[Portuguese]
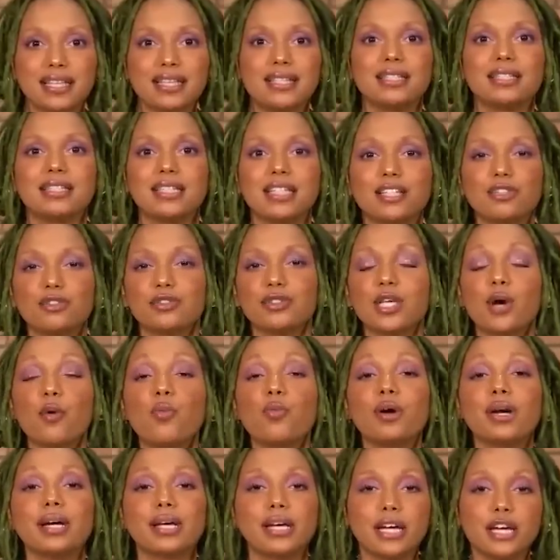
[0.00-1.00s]
e tecidos é
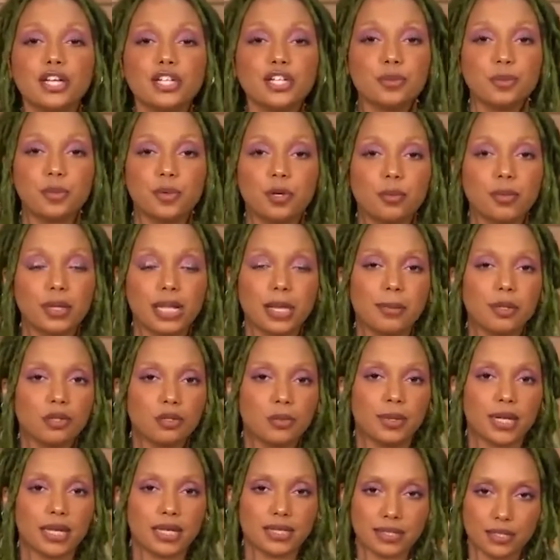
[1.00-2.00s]
um grande problema
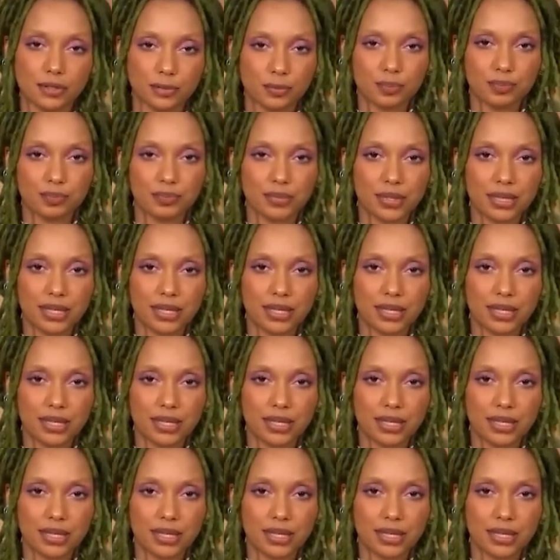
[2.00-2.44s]
no Brasil.